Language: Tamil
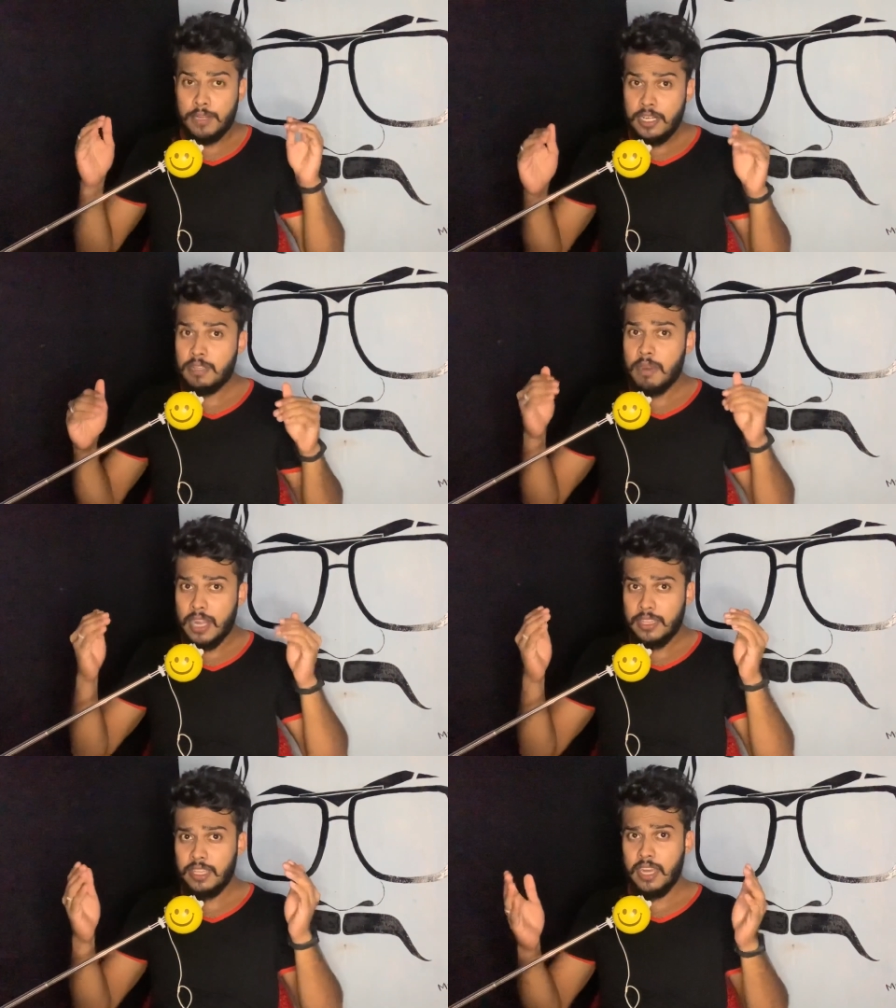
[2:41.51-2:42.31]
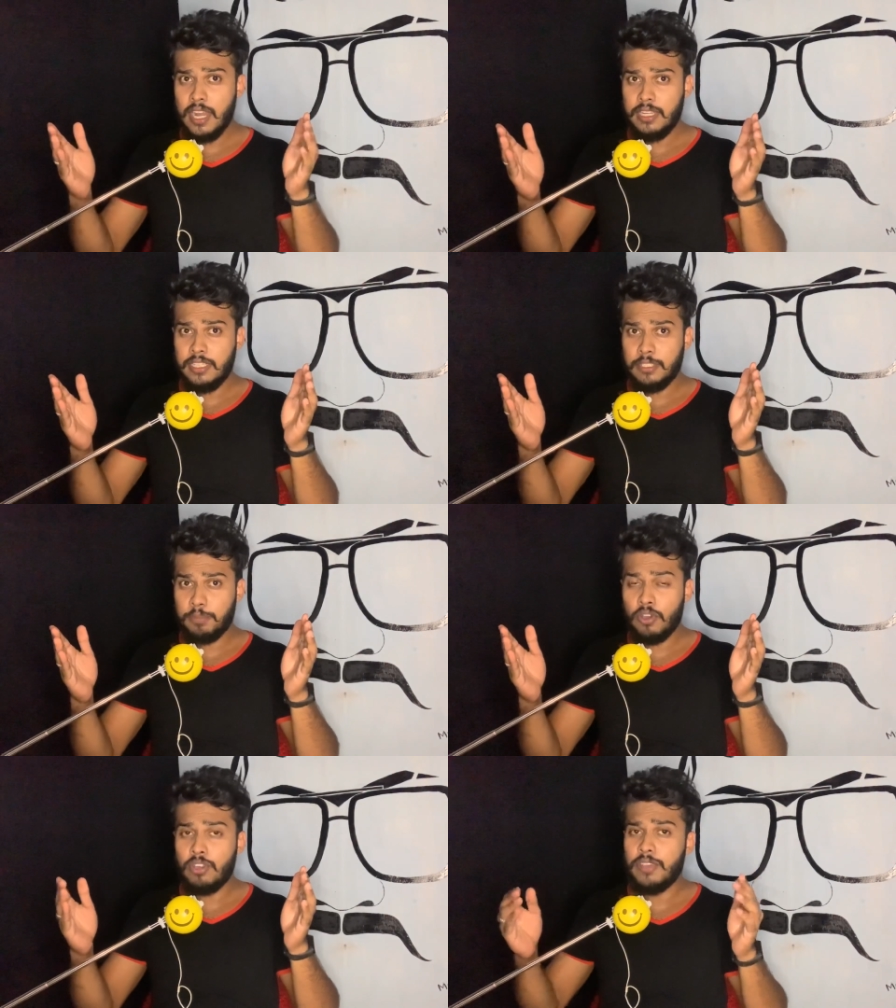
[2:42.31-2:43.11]
மீண்டும் அடுத்த நாட்டிற்கு
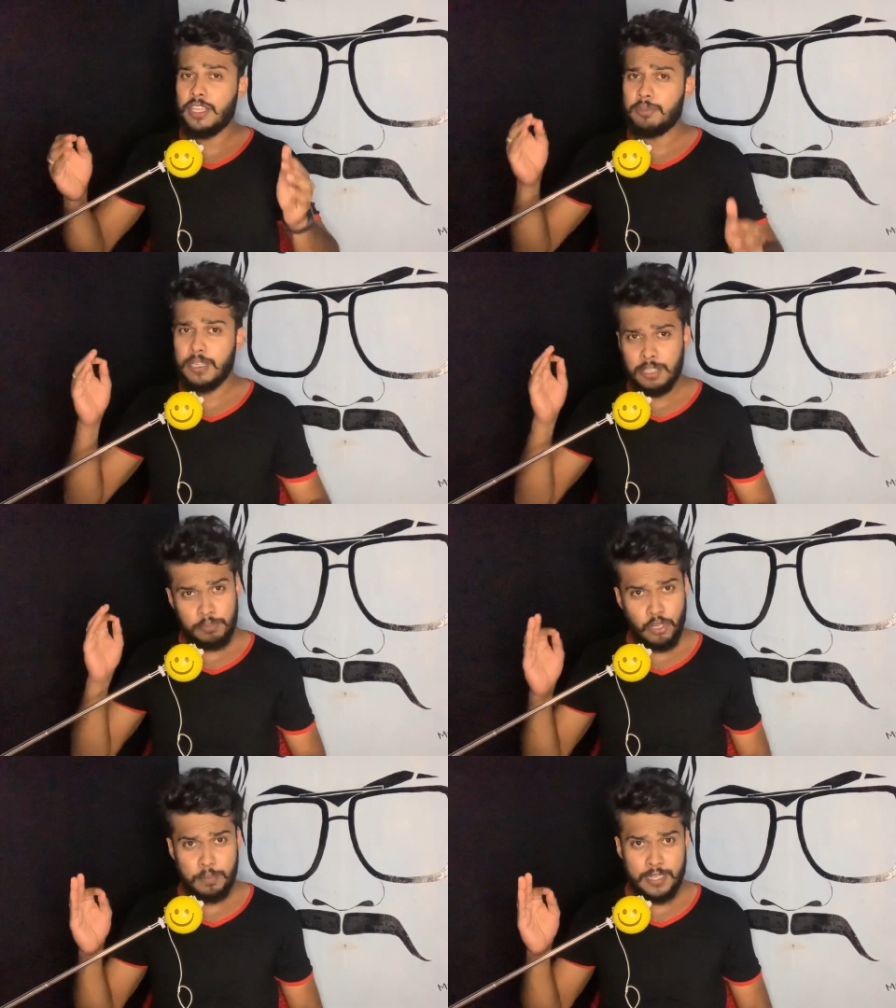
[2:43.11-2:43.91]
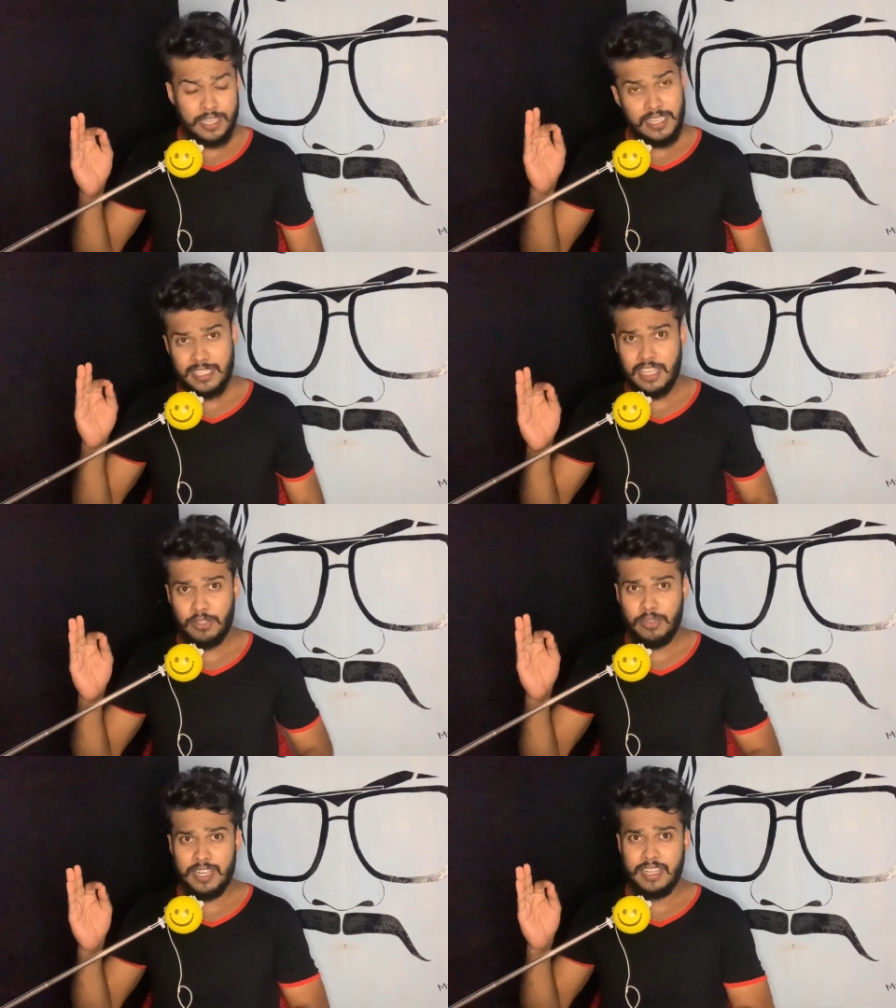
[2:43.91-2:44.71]
போக வேண்டும் என்று புறப்பட்டார்
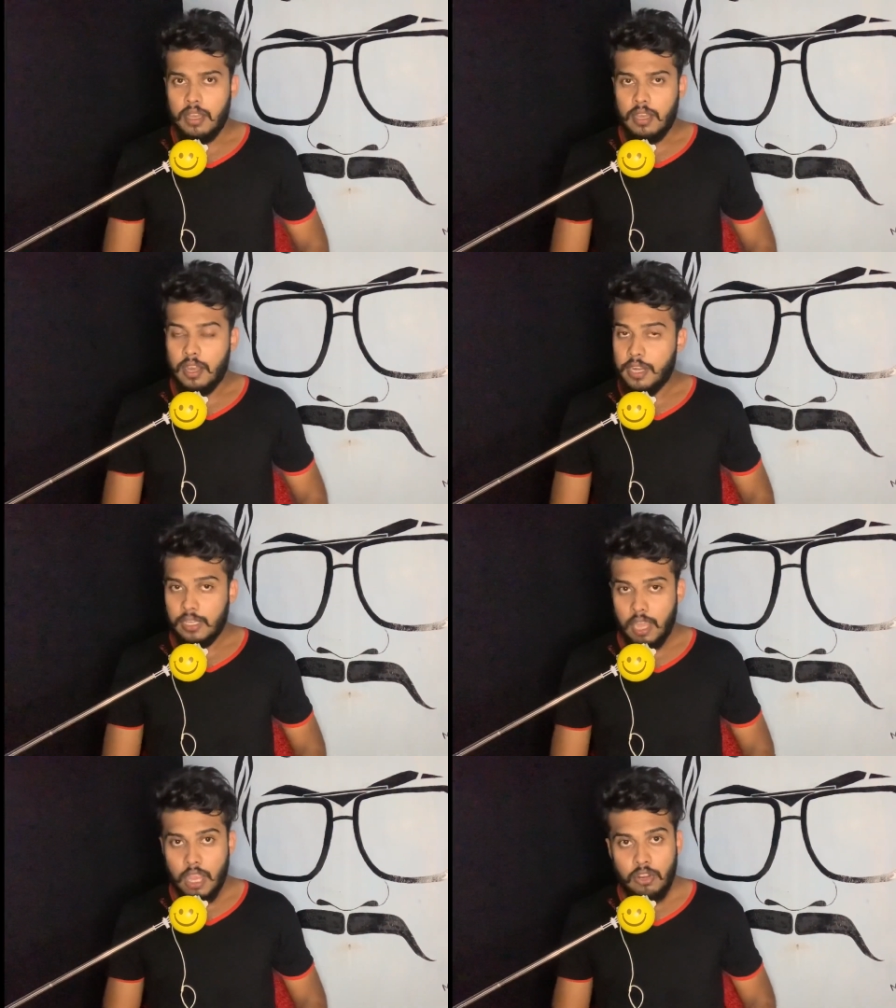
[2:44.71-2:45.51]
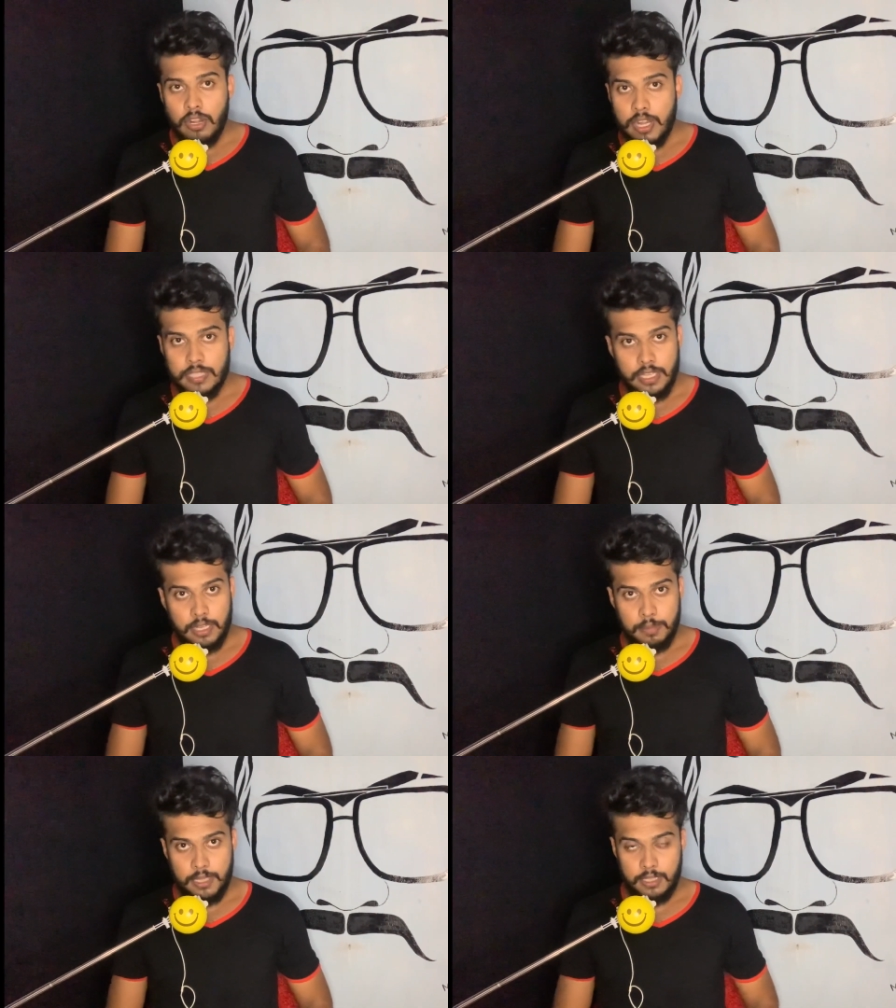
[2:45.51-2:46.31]
சேகுவரா ஆனால் காங்கோ நாடு
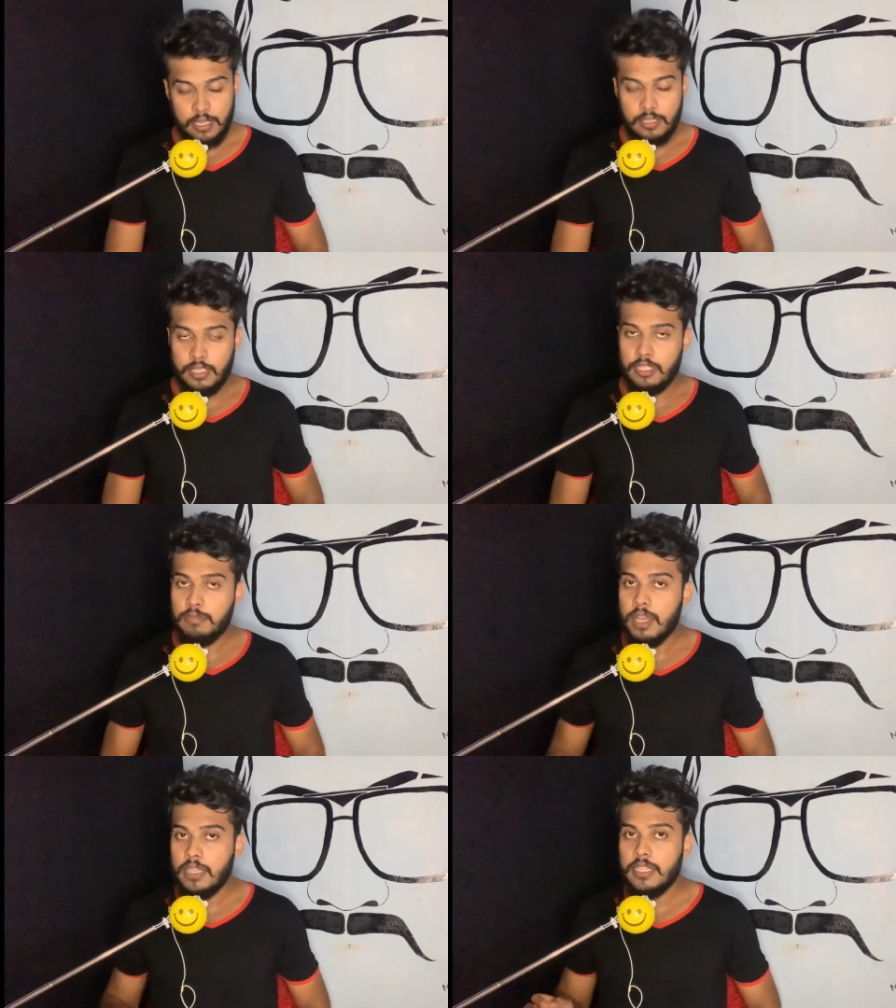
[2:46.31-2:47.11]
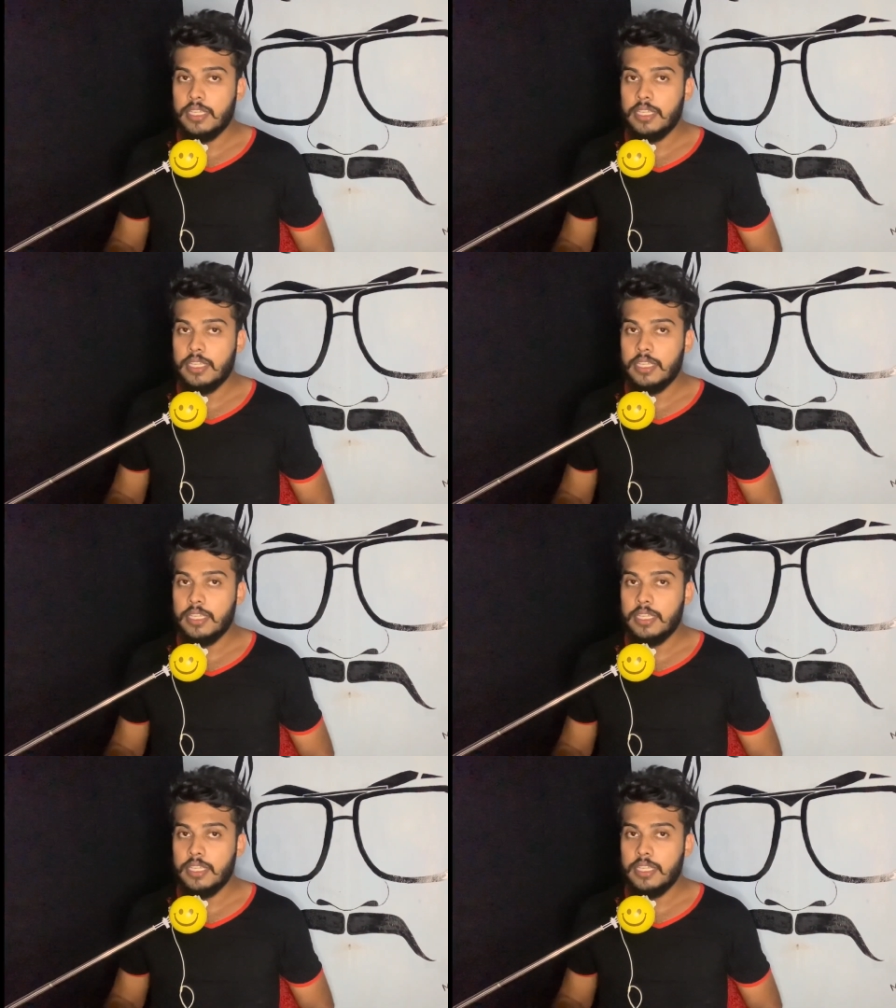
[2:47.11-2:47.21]
சென்ற பிறகுதான் தெரியும் அங்கு